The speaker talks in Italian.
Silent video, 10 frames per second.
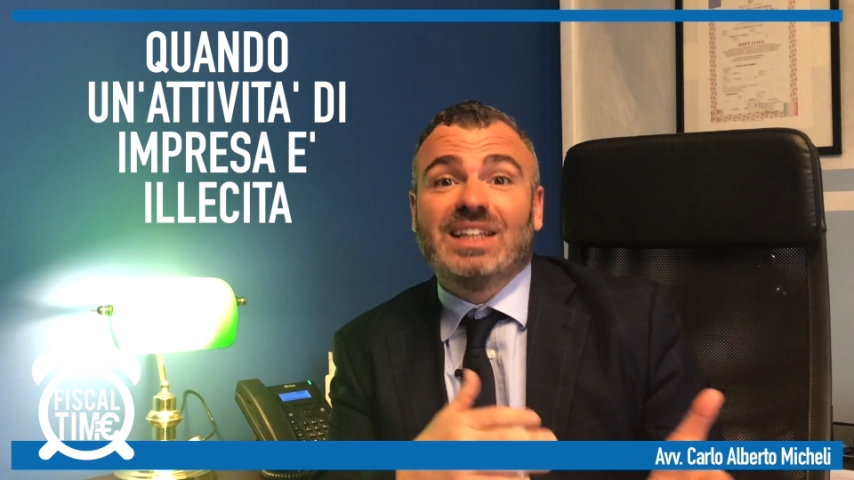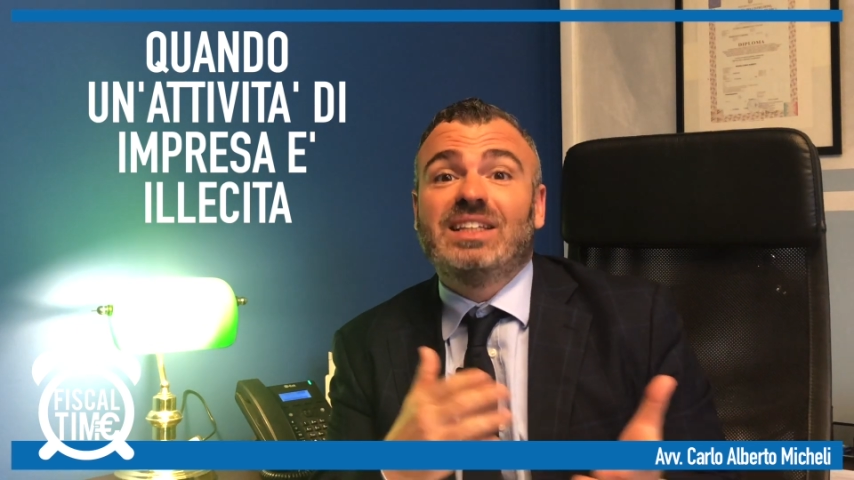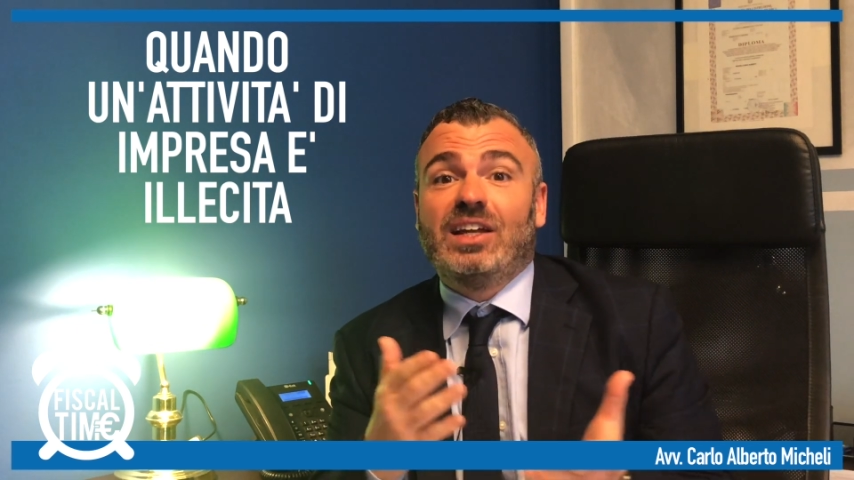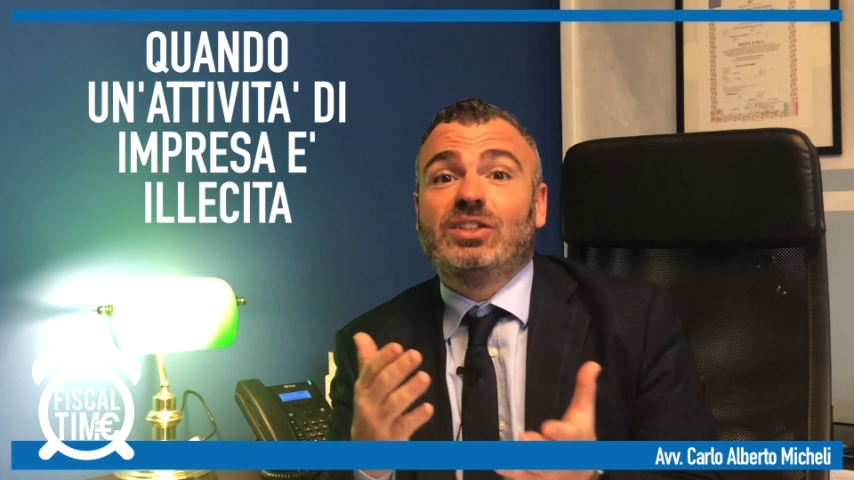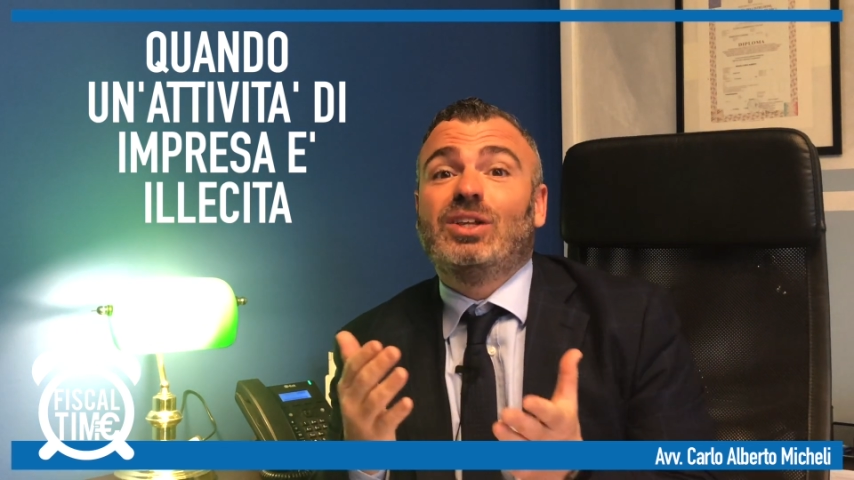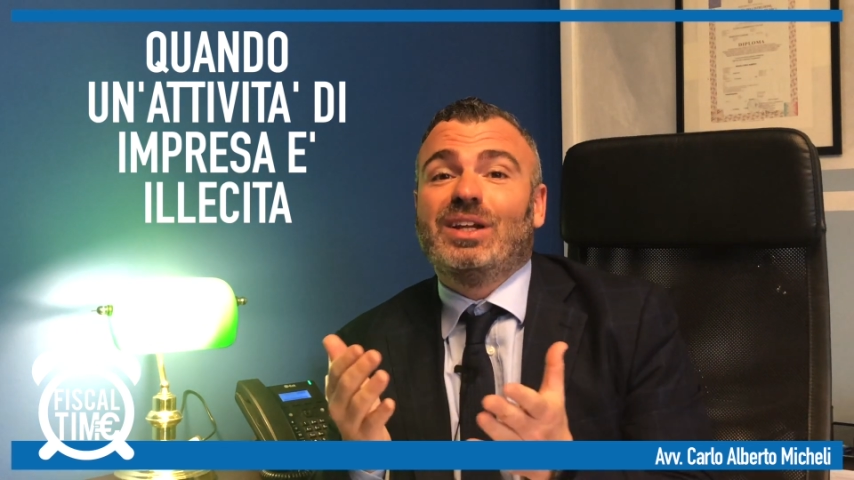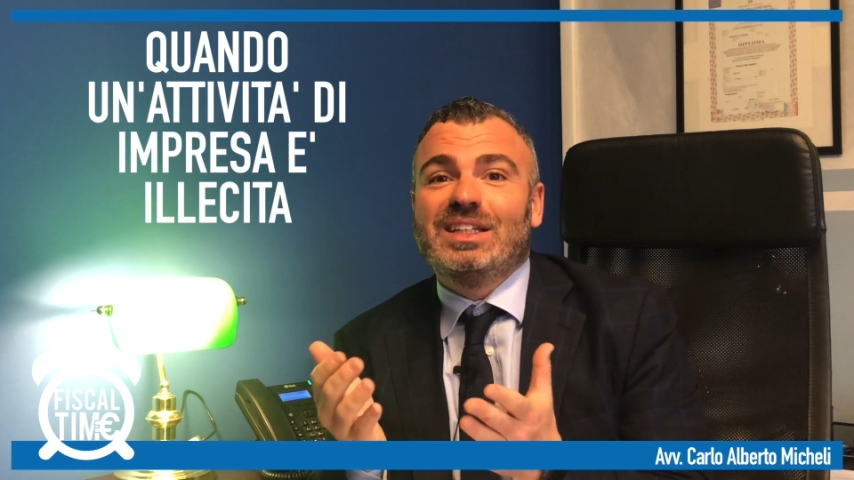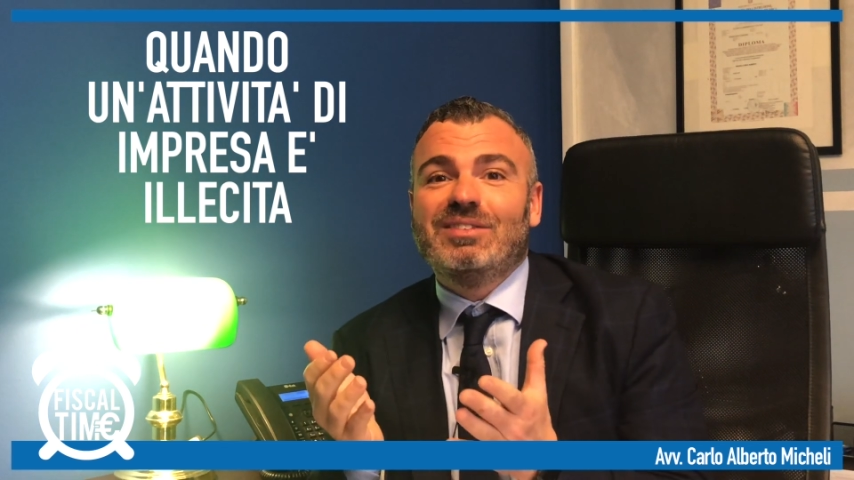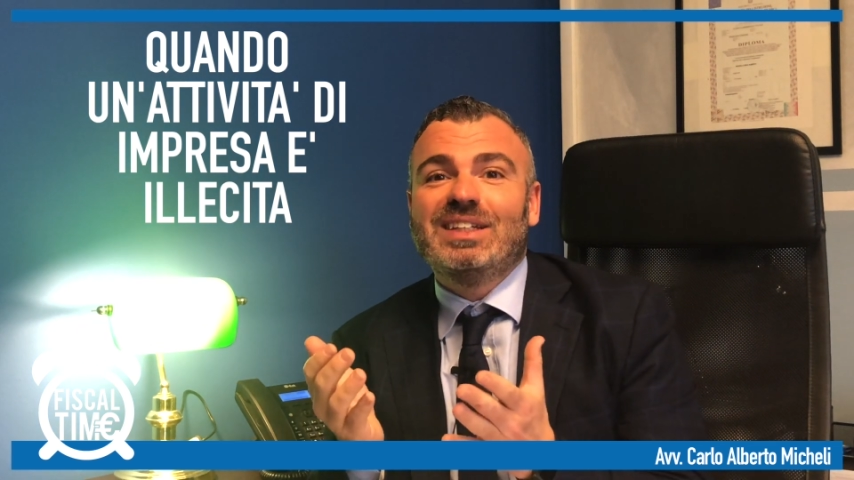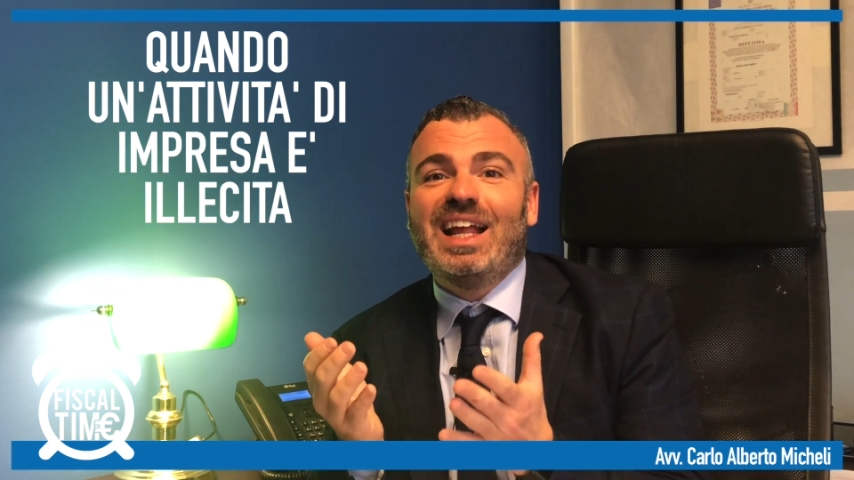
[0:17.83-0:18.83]
esercita
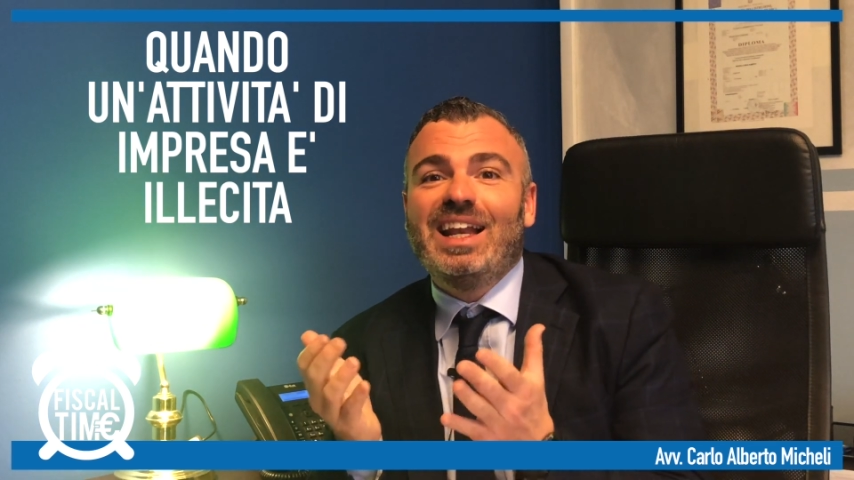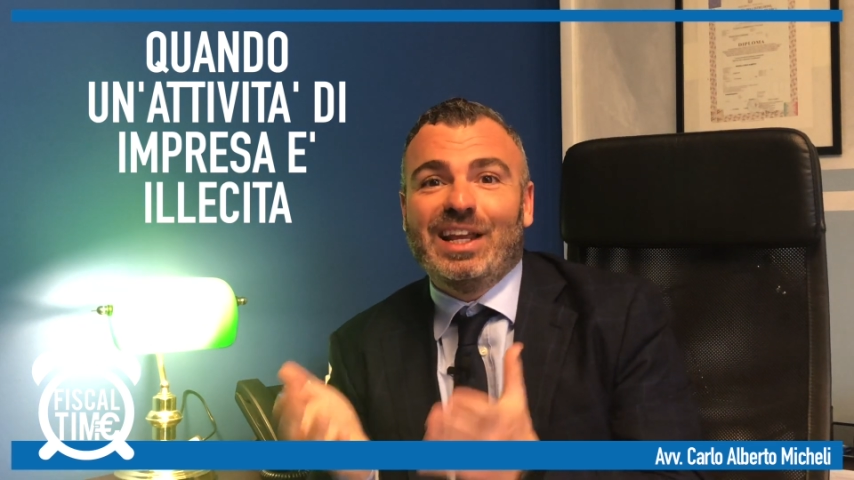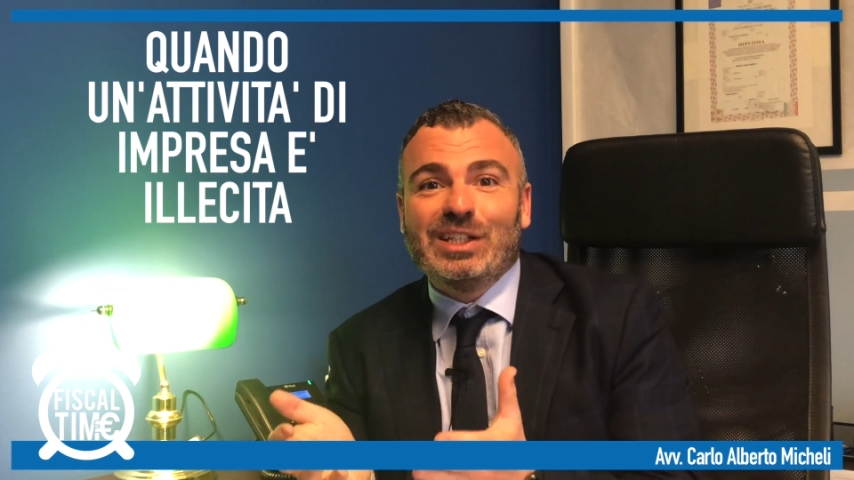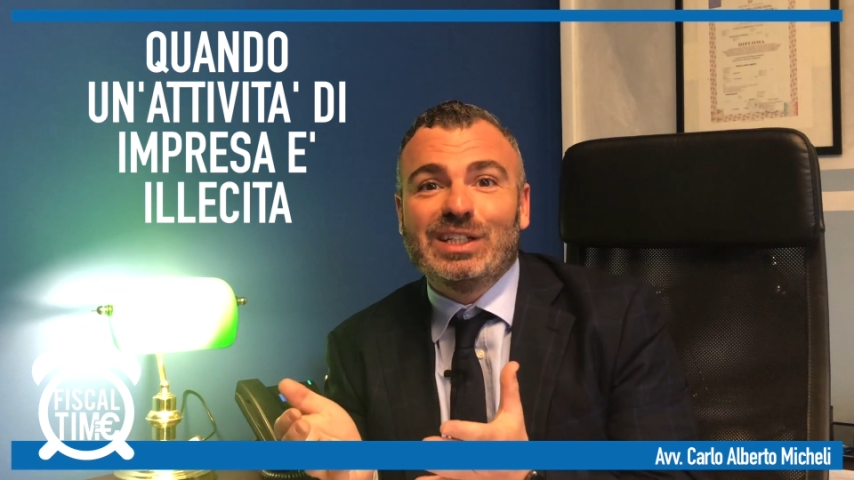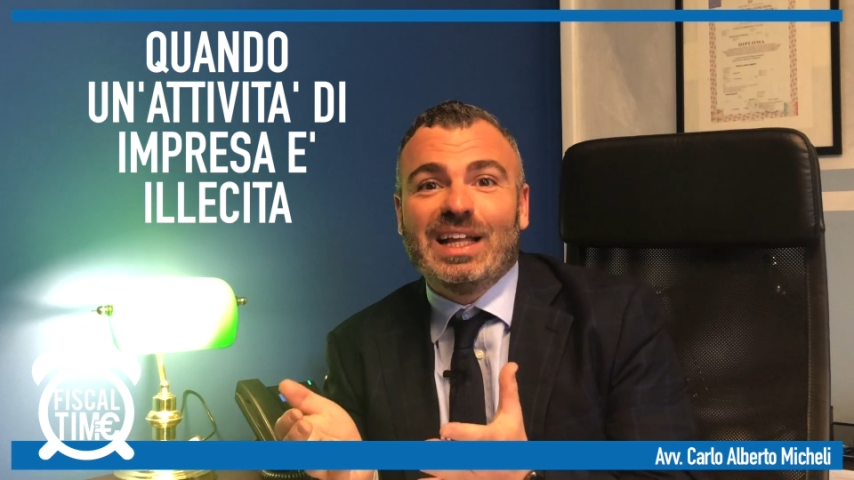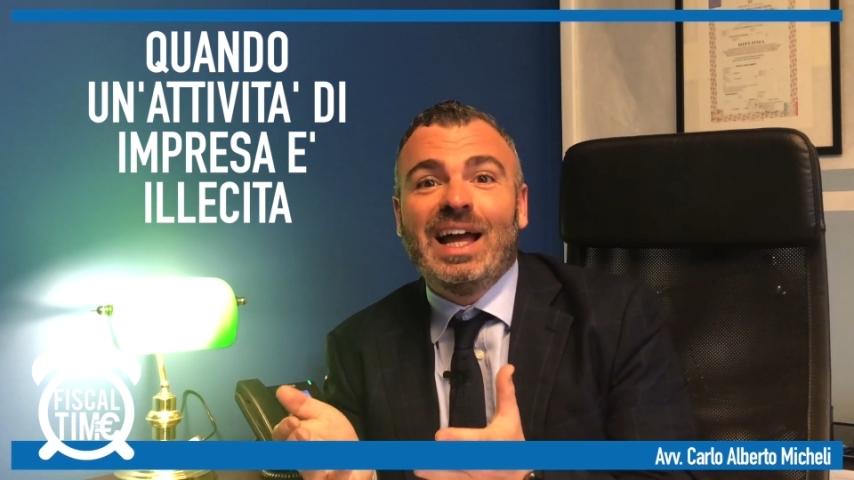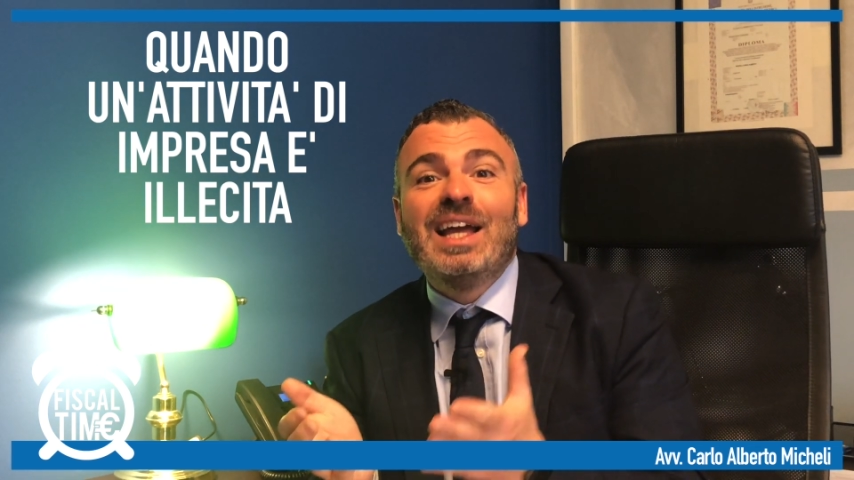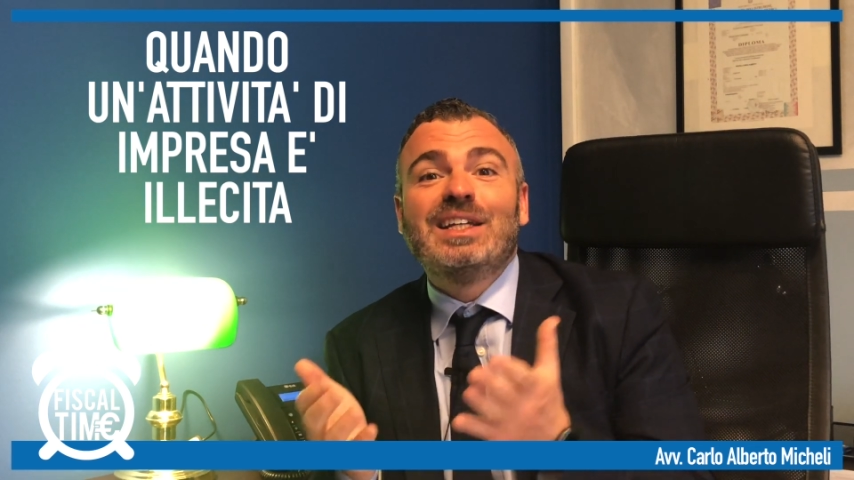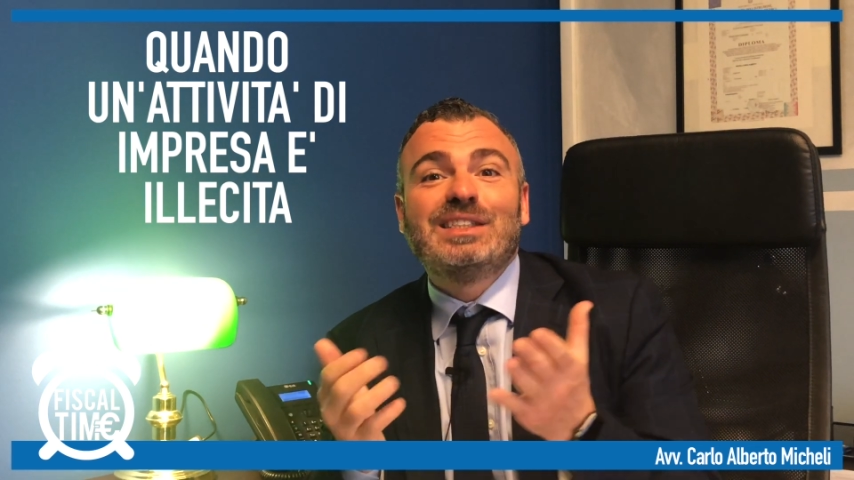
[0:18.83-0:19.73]
un'attività illecita